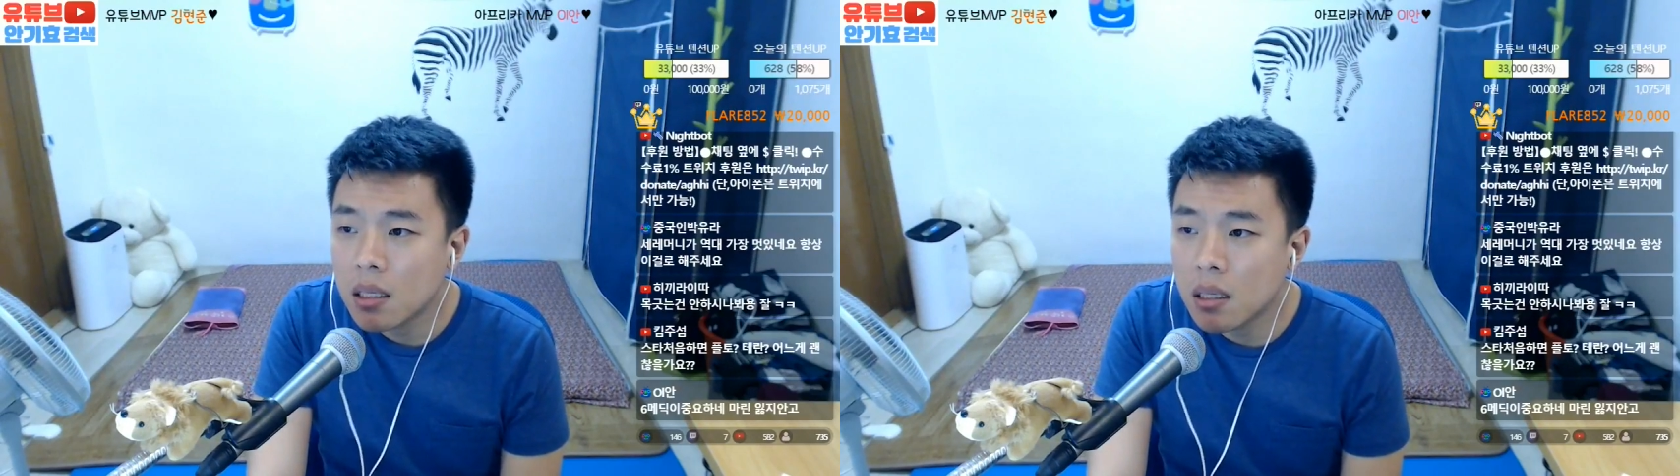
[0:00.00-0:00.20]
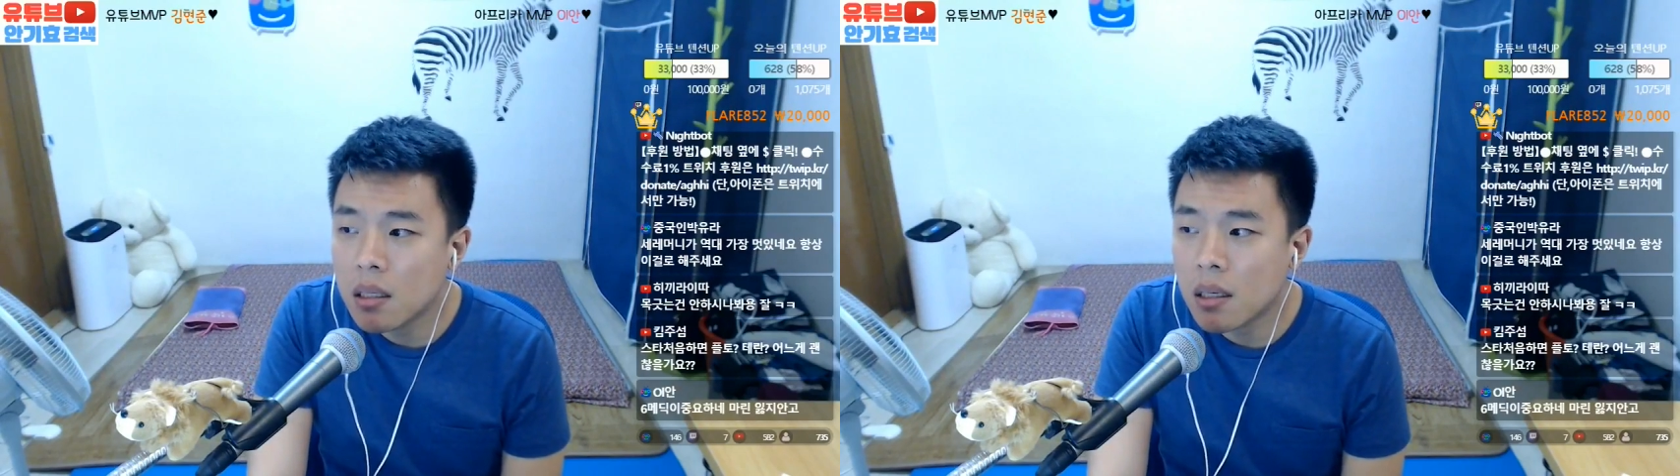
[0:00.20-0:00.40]

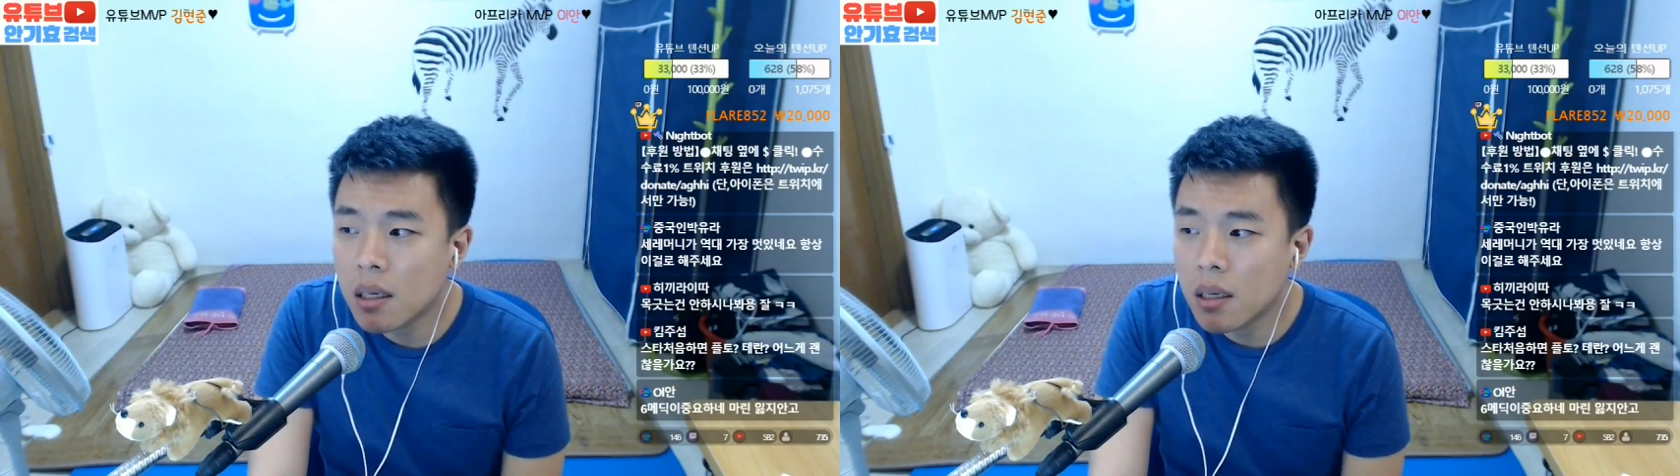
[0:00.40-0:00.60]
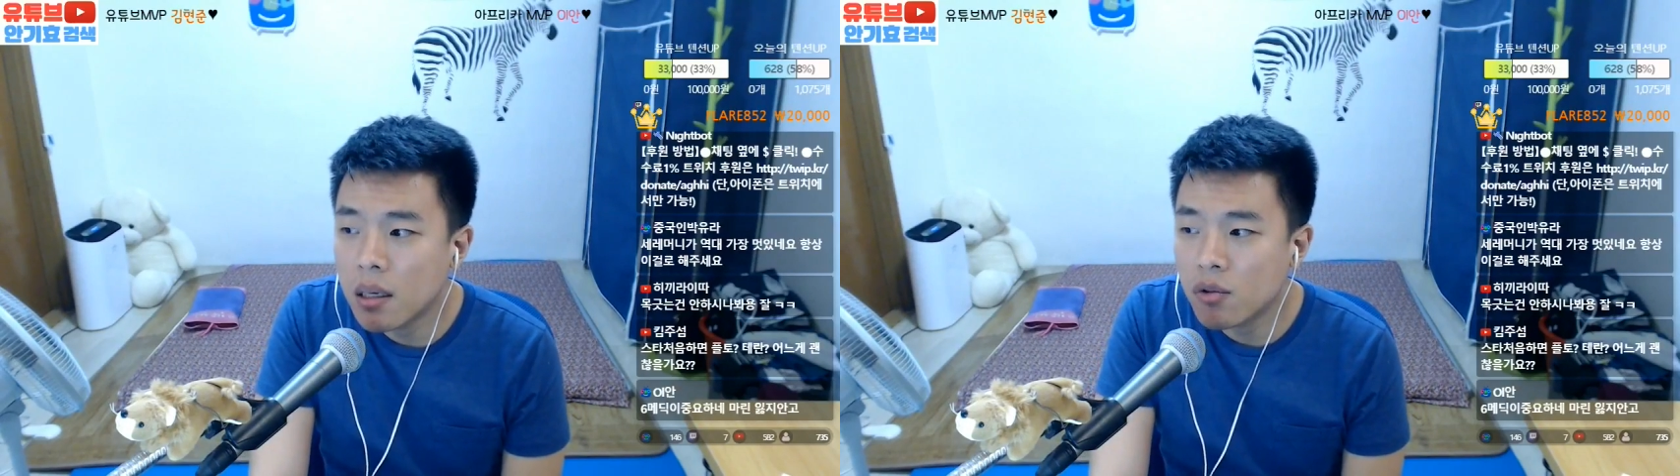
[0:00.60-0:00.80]

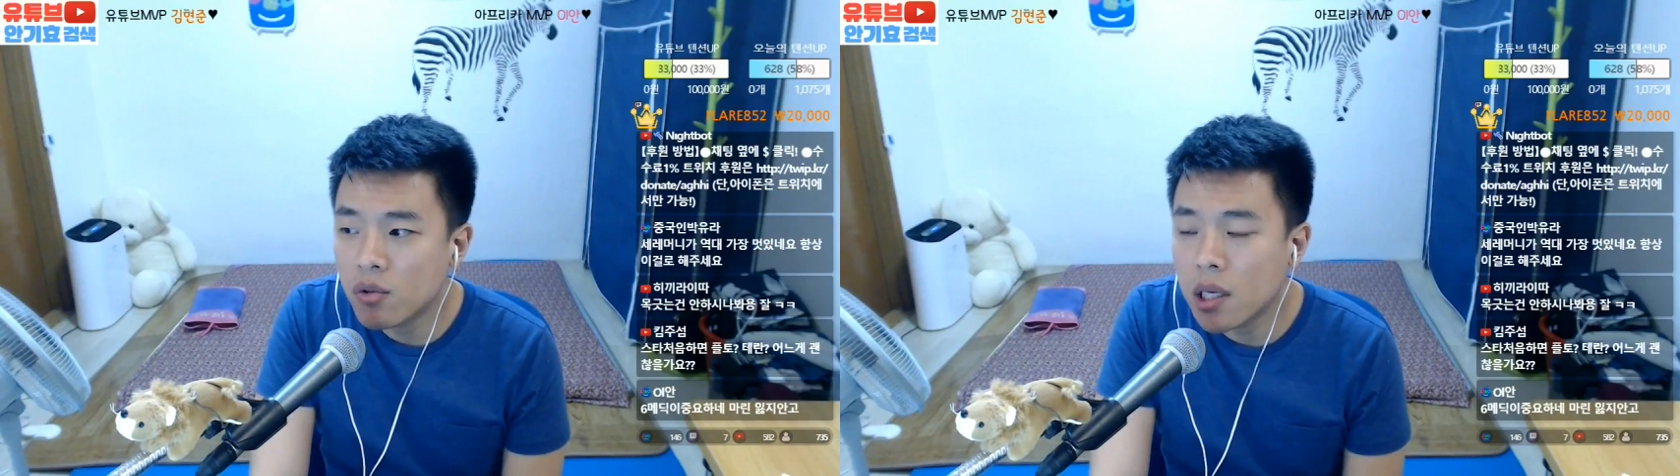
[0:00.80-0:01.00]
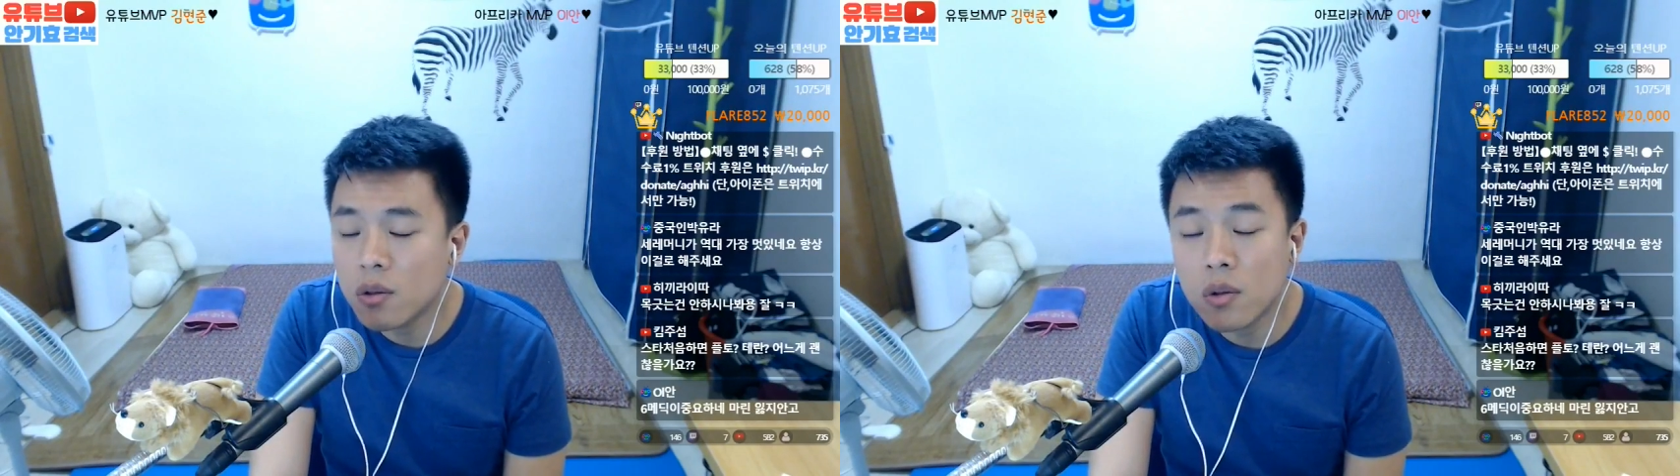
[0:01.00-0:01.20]
이렇게
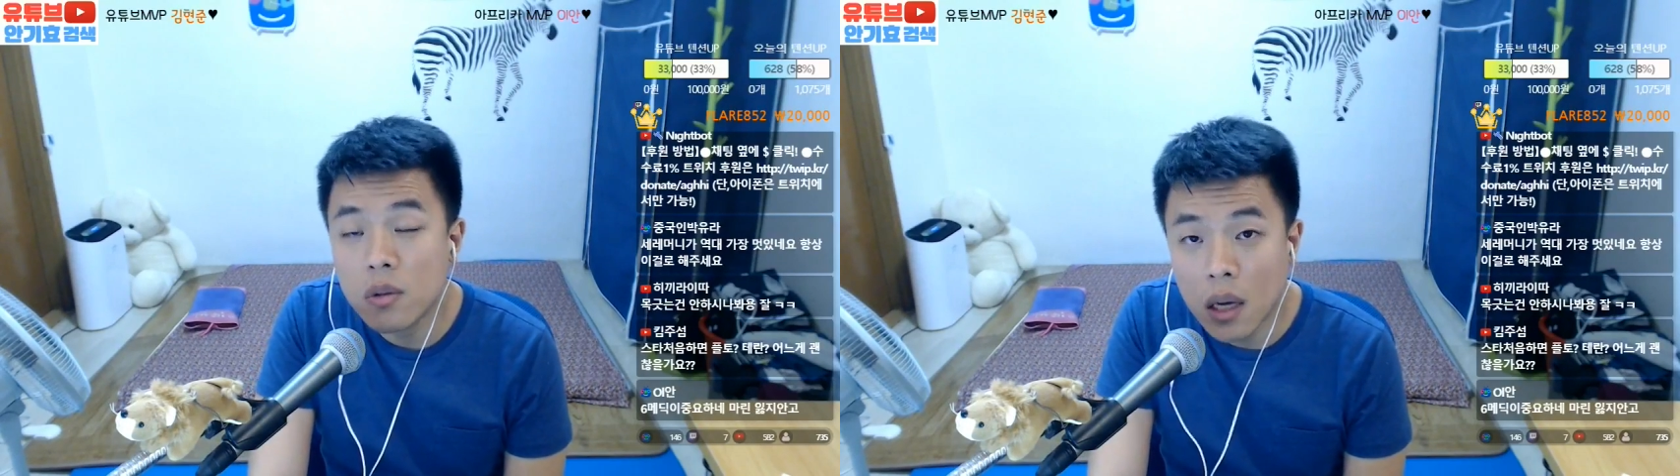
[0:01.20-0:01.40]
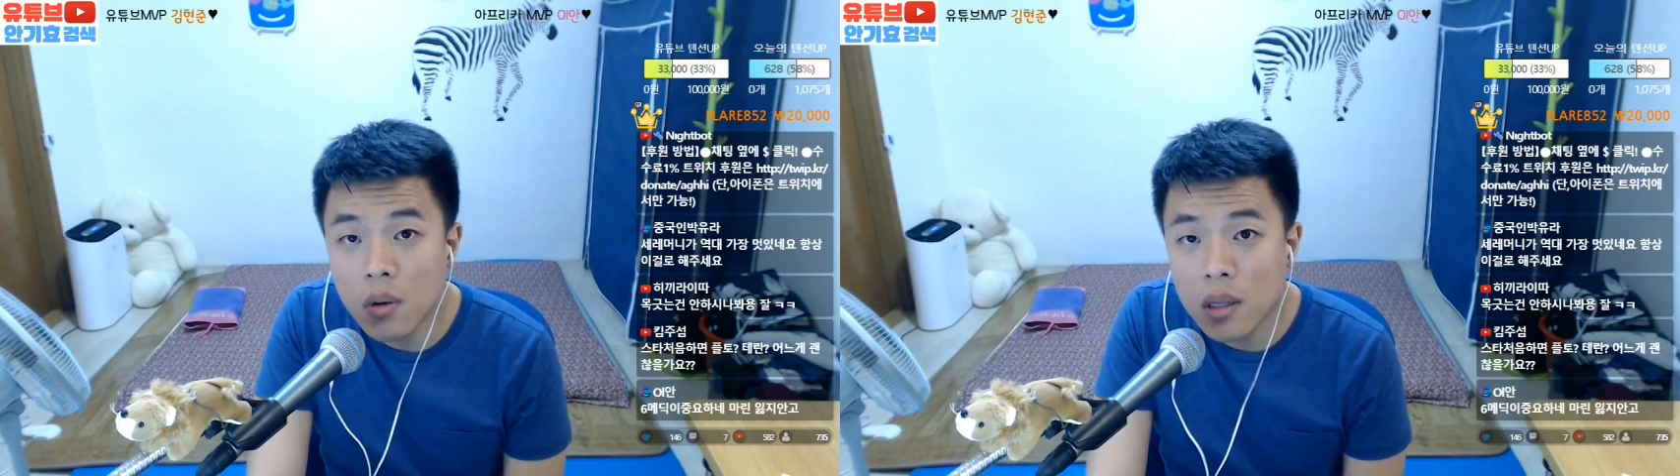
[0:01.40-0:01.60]
순차적으로
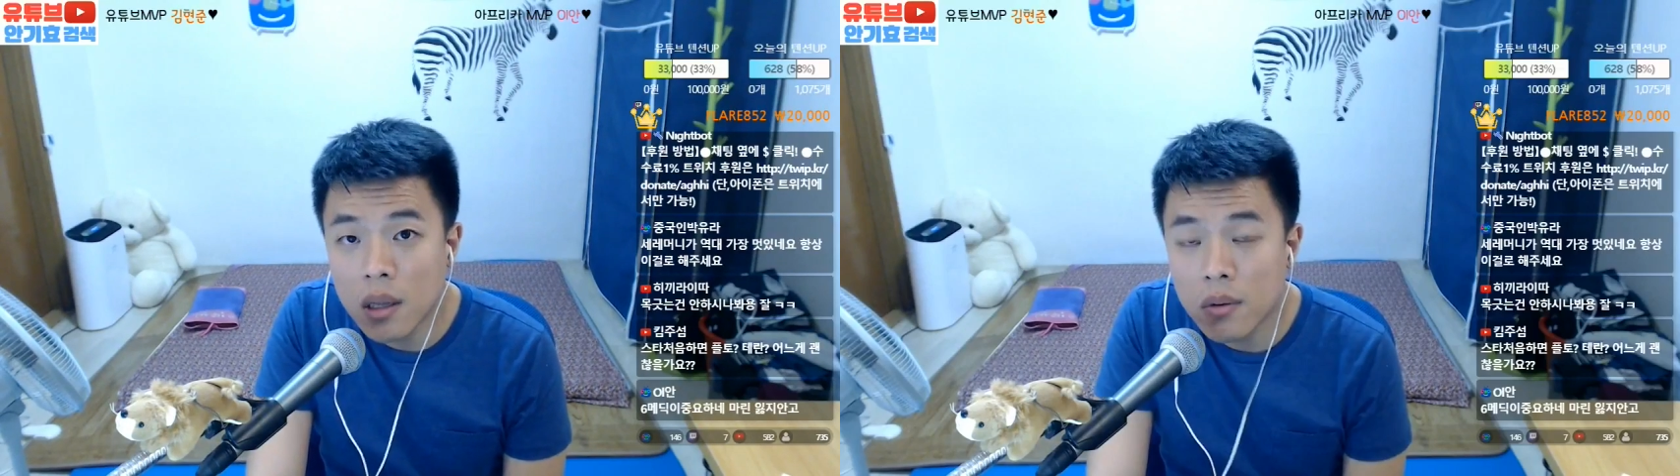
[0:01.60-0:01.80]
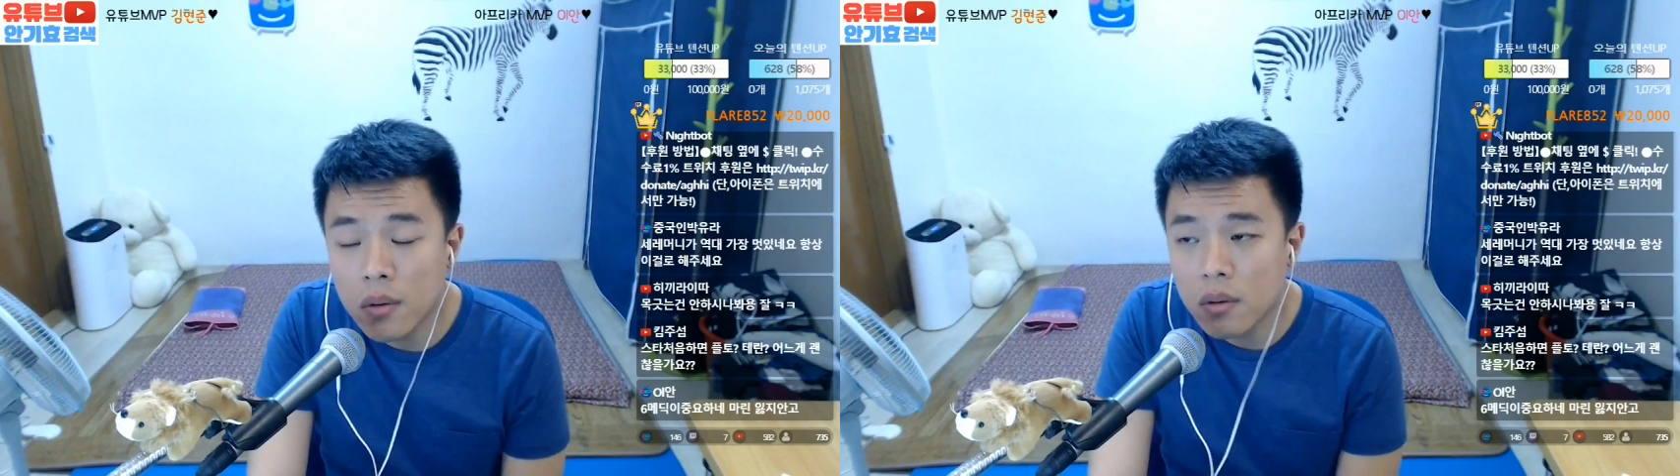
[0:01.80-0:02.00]
나오게 되고